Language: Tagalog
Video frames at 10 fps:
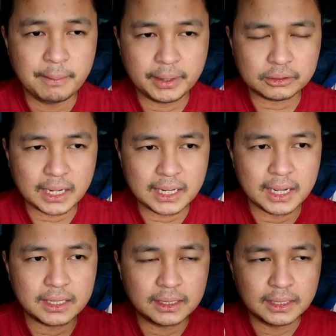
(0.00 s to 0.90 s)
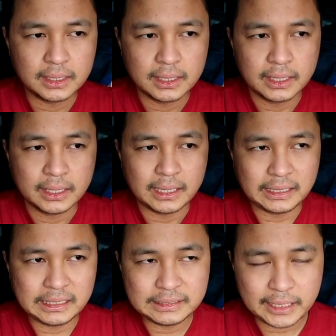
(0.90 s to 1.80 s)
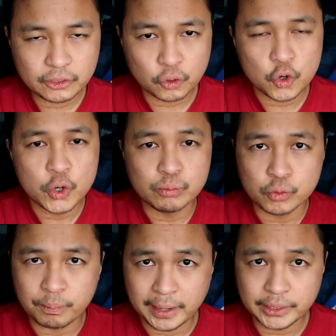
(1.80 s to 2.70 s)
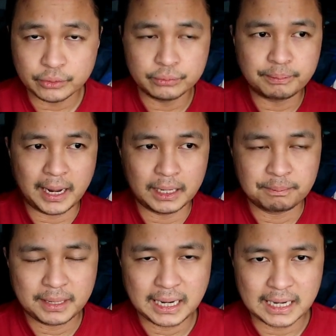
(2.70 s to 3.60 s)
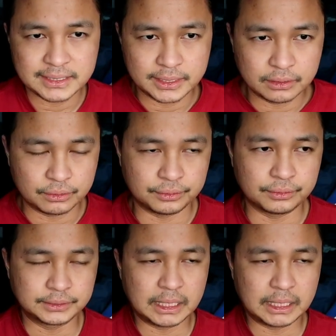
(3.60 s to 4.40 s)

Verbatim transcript: Pero talagang inintay kong humupay yung parang pagkalasing ko.